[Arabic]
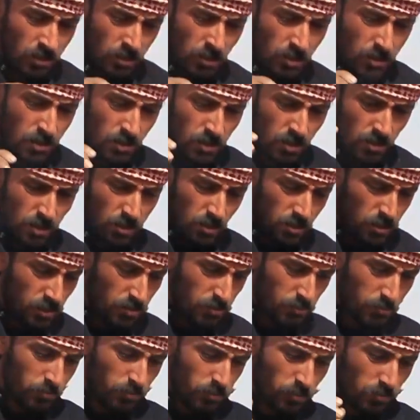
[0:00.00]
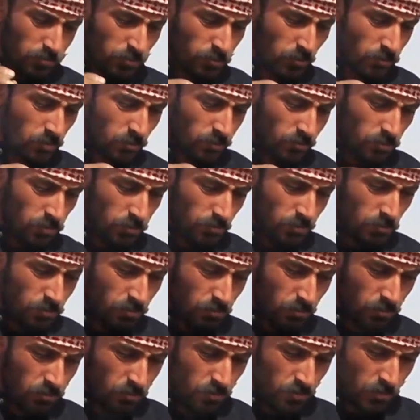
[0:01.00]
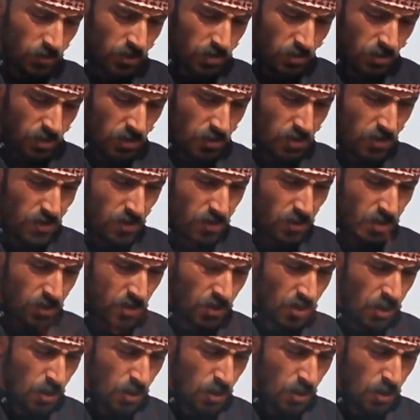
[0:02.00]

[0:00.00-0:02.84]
كنت قبل اعمل الشغل هذا يعني انتظر